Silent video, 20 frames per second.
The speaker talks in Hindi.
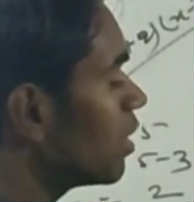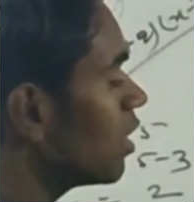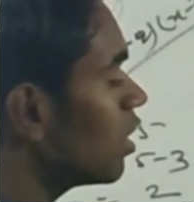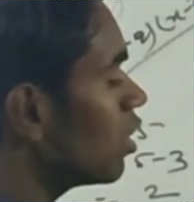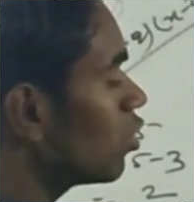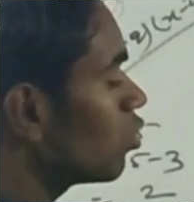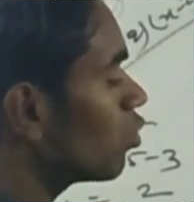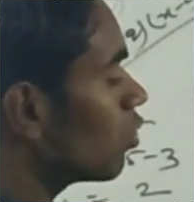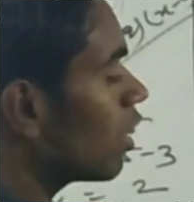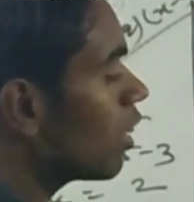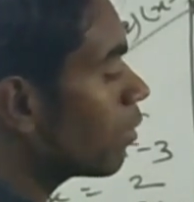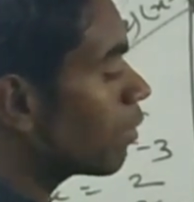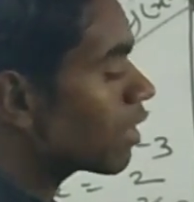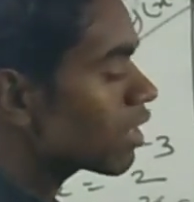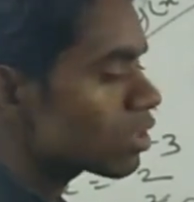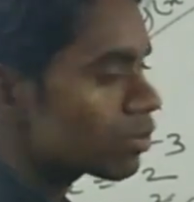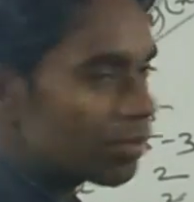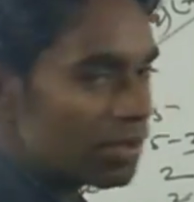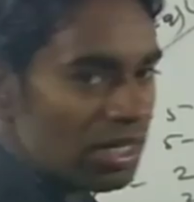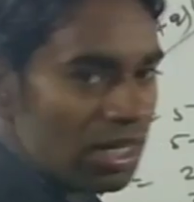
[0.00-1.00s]
बी इंटू ए
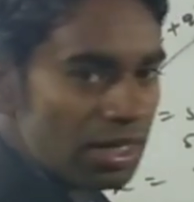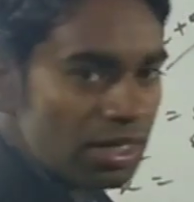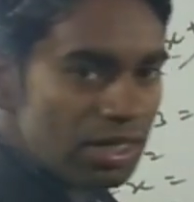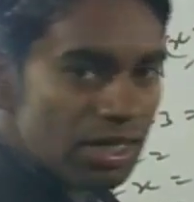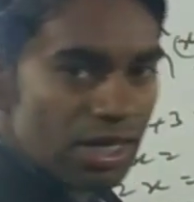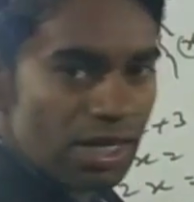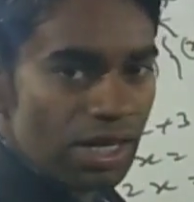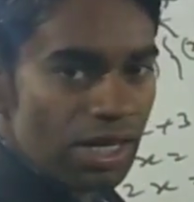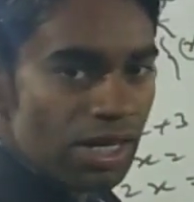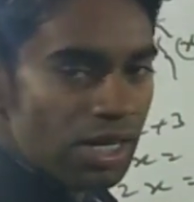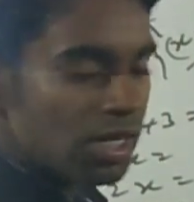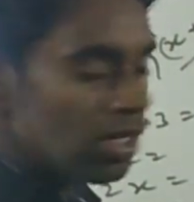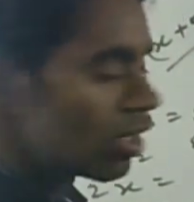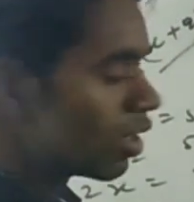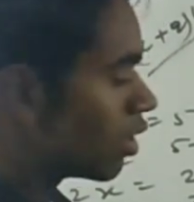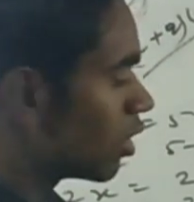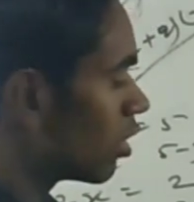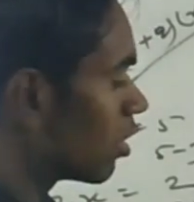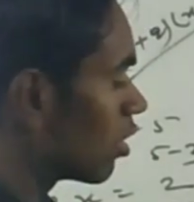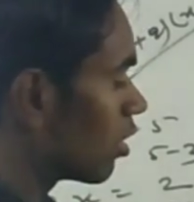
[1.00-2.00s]
माइनस बी यानी कि ए
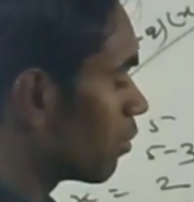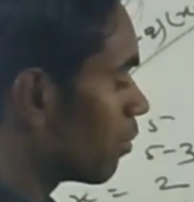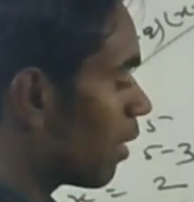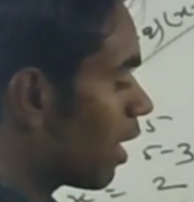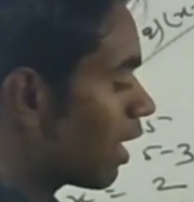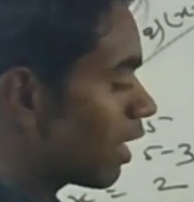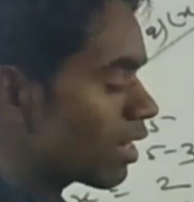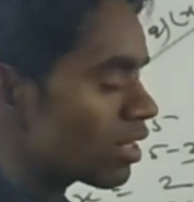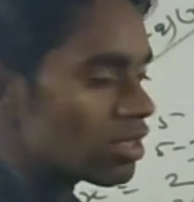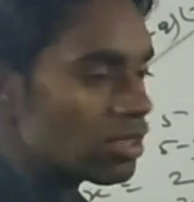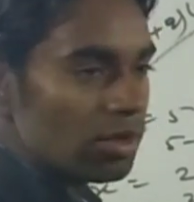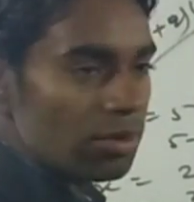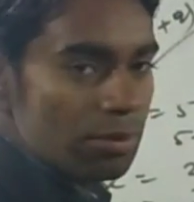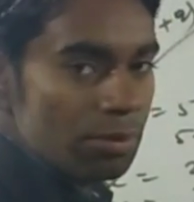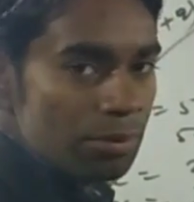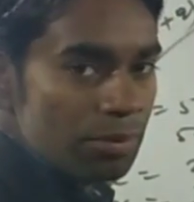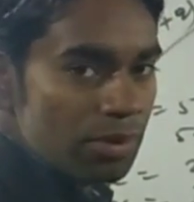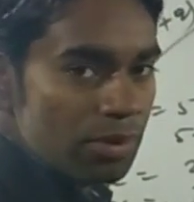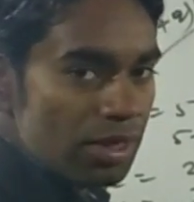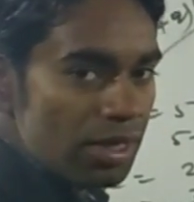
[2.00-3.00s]
माइनस
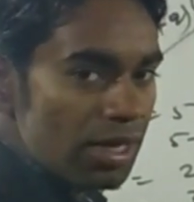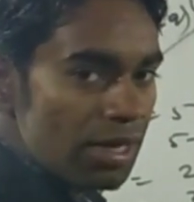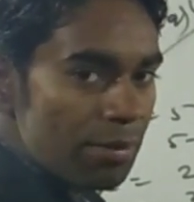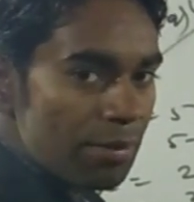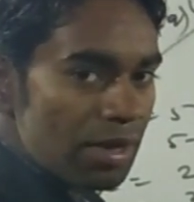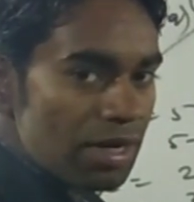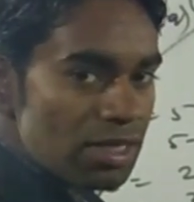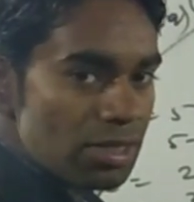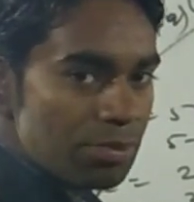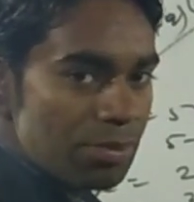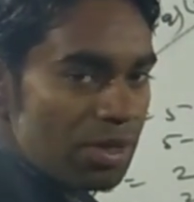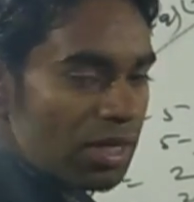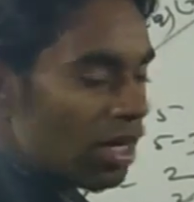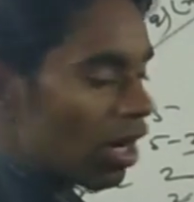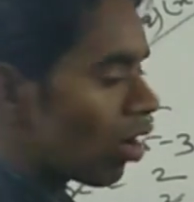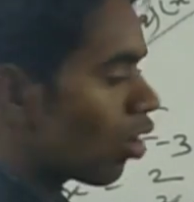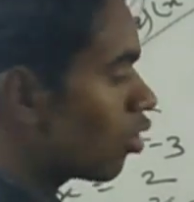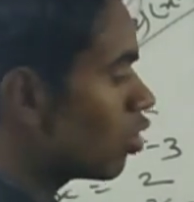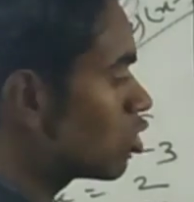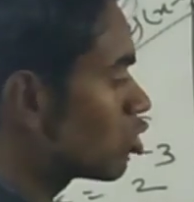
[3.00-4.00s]
ए माइनस बी का
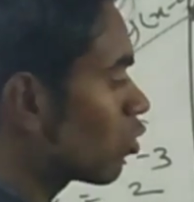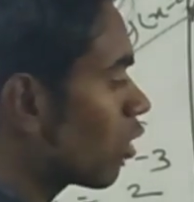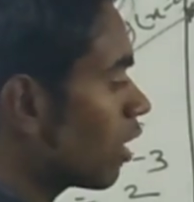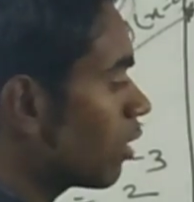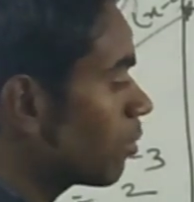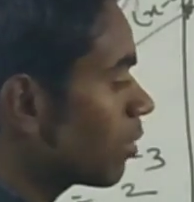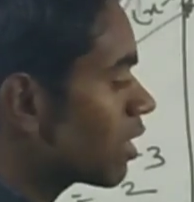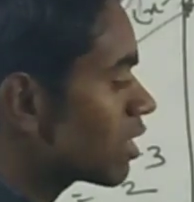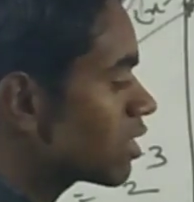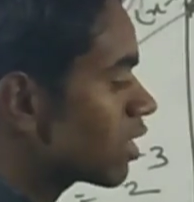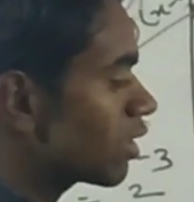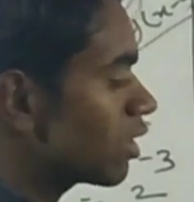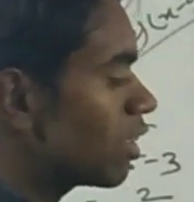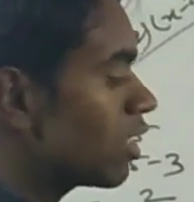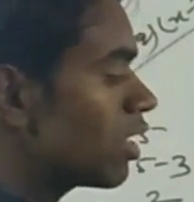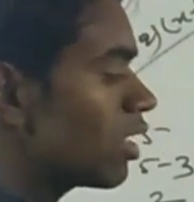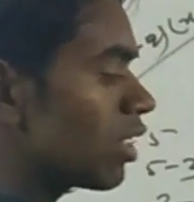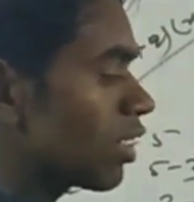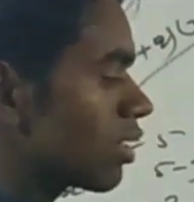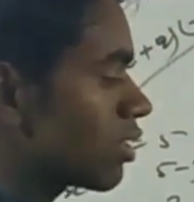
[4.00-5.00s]
होल स्क्वायर हम कर सकते
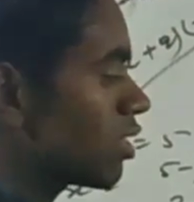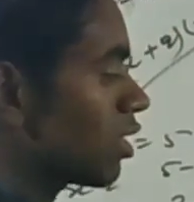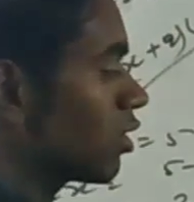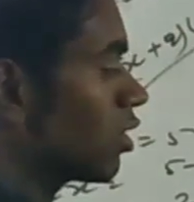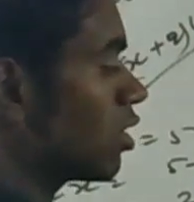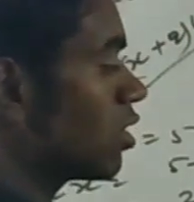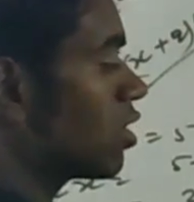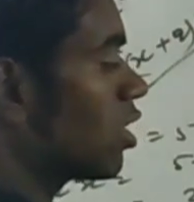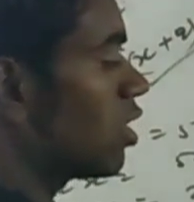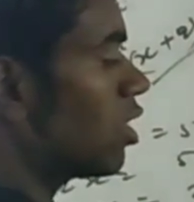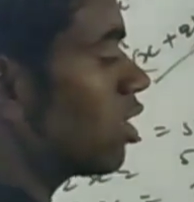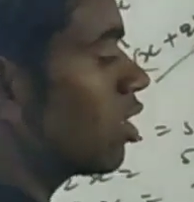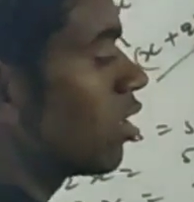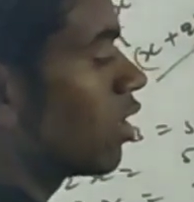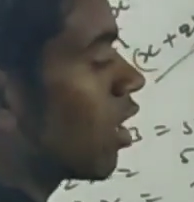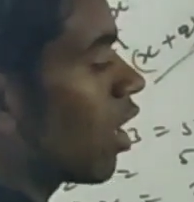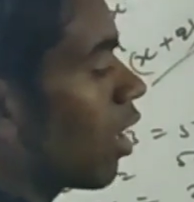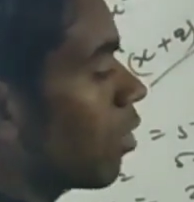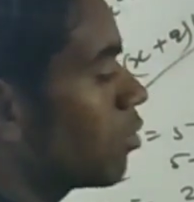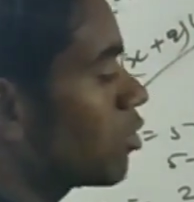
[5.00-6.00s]
हैं कर सकते हैं चलिए
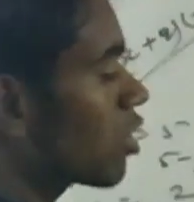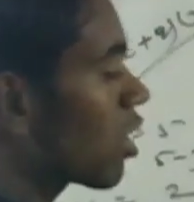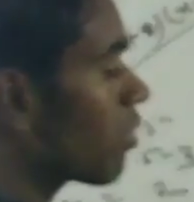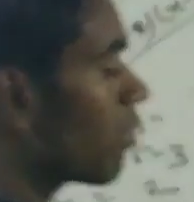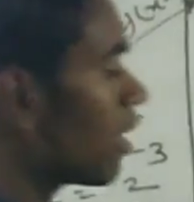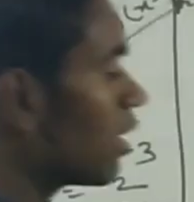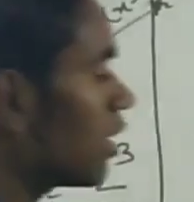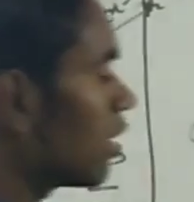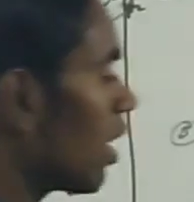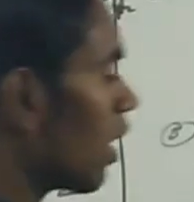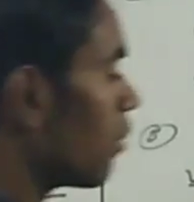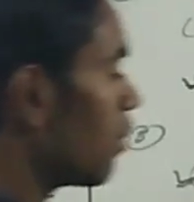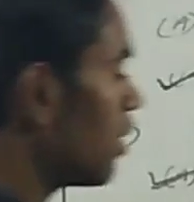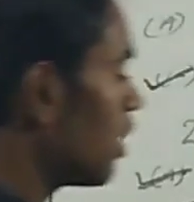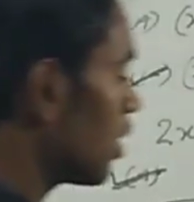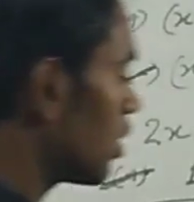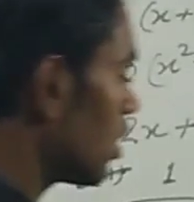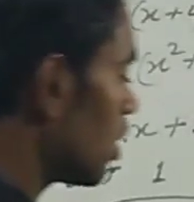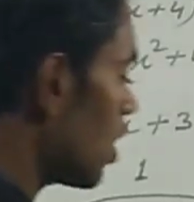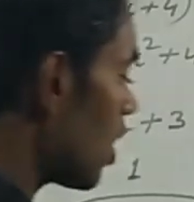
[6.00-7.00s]
अब इसके बाद यहाँ पे
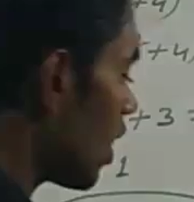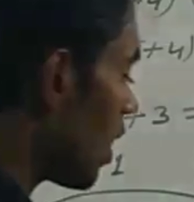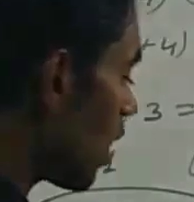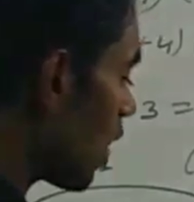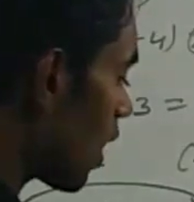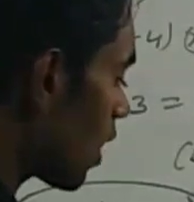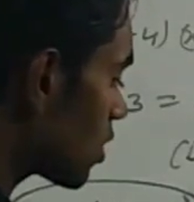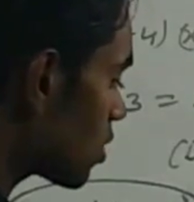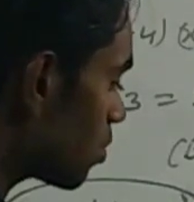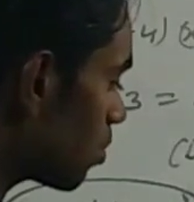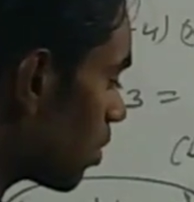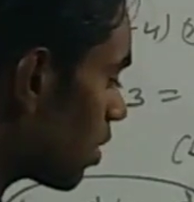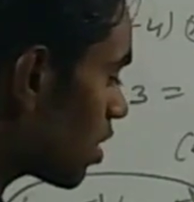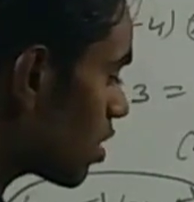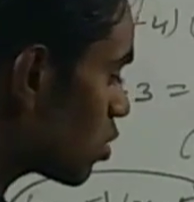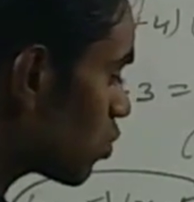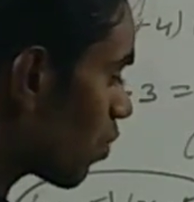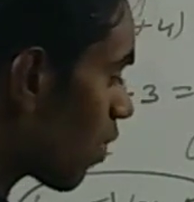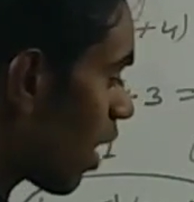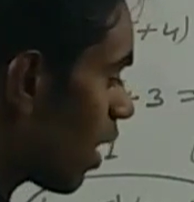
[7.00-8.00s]
देखते हैं एक्स
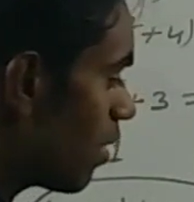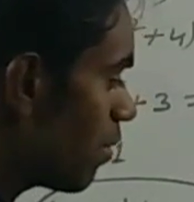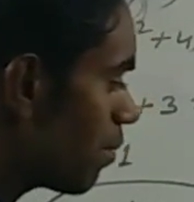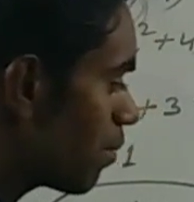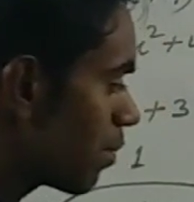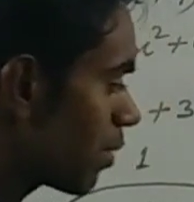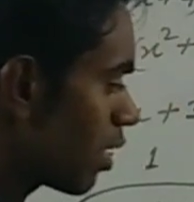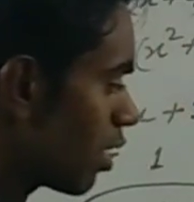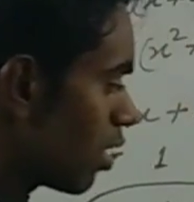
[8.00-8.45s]
प्लस फाइव